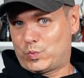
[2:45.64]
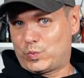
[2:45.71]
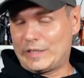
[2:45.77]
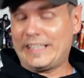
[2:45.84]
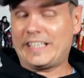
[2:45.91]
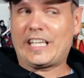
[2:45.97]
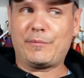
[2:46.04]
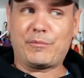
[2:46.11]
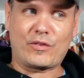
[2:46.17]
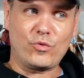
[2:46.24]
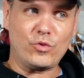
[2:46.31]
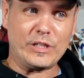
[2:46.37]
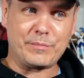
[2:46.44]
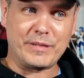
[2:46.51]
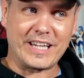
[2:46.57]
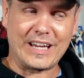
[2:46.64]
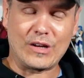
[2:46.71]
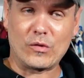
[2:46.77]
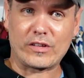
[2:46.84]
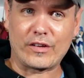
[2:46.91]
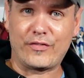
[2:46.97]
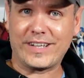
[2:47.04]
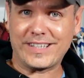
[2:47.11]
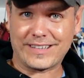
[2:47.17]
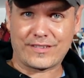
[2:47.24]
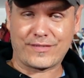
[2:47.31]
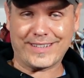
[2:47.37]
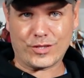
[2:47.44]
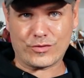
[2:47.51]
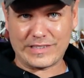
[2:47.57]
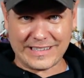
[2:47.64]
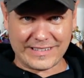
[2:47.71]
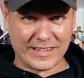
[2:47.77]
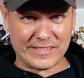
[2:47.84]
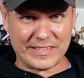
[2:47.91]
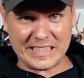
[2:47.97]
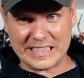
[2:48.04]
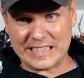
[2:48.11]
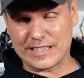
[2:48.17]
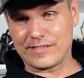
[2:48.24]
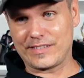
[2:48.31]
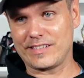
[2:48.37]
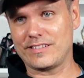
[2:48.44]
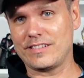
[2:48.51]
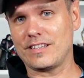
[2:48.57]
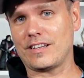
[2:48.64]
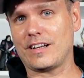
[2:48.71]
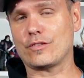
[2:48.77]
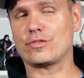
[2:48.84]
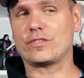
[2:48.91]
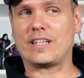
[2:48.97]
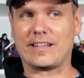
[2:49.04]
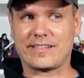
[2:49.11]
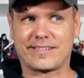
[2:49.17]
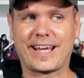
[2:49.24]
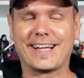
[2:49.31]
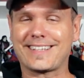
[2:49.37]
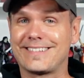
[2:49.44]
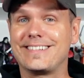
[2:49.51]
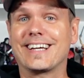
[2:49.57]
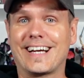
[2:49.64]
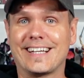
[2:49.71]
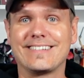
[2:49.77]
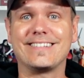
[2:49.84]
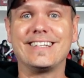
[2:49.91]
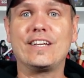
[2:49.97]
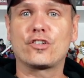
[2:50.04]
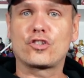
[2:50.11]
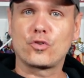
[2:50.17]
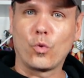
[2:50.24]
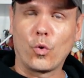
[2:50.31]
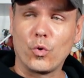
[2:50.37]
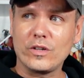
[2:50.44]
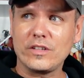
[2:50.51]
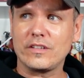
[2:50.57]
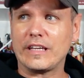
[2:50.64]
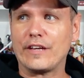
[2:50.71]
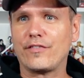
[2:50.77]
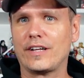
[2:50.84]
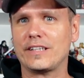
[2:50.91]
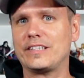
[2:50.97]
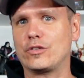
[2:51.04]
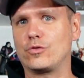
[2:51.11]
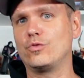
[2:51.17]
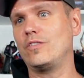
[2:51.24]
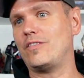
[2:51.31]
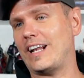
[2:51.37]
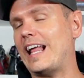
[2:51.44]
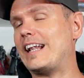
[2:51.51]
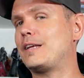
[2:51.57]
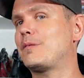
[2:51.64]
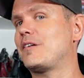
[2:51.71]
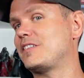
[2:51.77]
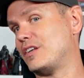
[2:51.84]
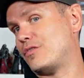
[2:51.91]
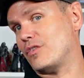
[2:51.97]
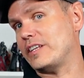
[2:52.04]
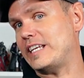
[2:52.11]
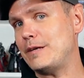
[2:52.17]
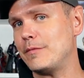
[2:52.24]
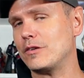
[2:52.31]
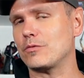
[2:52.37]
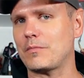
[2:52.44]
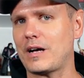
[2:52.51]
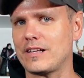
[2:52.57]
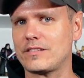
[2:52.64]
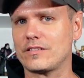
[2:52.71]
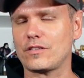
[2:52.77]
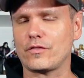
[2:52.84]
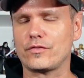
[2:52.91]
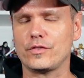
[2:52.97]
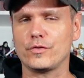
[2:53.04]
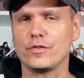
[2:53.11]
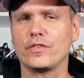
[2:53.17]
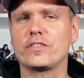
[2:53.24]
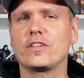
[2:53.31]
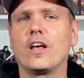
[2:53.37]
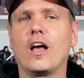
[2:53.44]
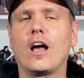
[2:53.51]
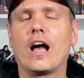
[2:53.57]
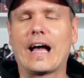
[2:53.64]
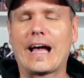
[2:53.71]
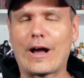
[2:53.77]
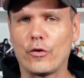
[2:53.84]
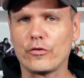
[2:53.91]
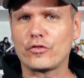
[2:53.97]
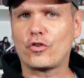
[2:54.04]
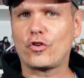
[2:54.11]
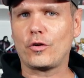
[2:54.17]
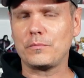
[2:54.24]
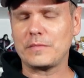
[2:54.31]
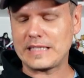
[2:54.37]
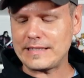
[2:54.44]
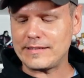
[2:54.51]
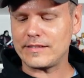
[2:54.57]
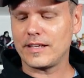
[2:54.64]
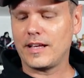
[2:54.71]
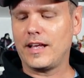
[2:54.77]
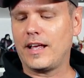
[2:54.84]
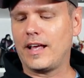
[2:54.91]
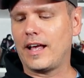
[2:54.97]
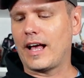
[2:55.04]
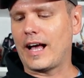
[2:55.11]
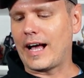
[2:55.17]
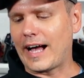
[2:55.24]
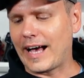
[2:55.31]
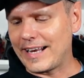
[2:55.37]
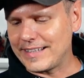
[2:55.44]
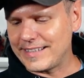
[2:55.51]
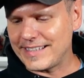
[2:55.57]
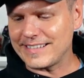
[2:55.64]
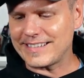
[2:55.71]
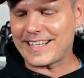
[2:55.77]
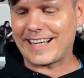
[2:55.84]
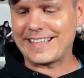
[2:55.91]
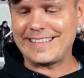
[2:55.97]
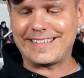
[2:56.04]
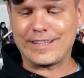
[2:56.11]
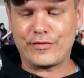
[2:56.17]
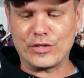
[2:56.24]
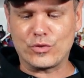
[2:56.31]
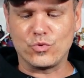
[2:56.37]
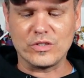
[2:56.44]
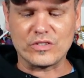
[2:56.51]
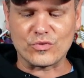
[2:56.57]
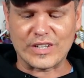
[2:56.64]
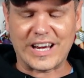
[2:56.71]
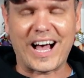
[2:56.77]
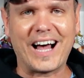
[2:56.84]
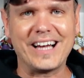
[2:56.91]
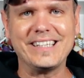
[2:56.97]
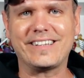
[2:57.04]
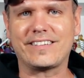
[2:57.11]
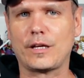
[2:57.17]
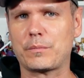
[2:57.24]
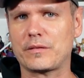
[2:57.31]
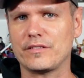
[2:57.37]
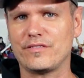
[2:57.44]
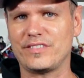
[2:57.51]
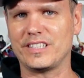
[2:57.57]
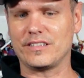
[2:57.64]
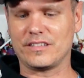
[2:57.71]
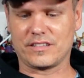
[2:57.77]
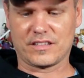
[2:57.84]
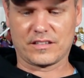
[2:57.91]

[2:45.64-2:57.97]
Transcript: Ich gebe zu, ich bin kein großer Fan der 2000-Xer-Serie gewesen. Also der Zeitungsserie an sich schon. Ich fand die cool, weil endlich mal wieder was von He-Man und Masters of the Universe rausgekommen ist. Allerdings kann ich der Figur so gar nichts abgewinnen.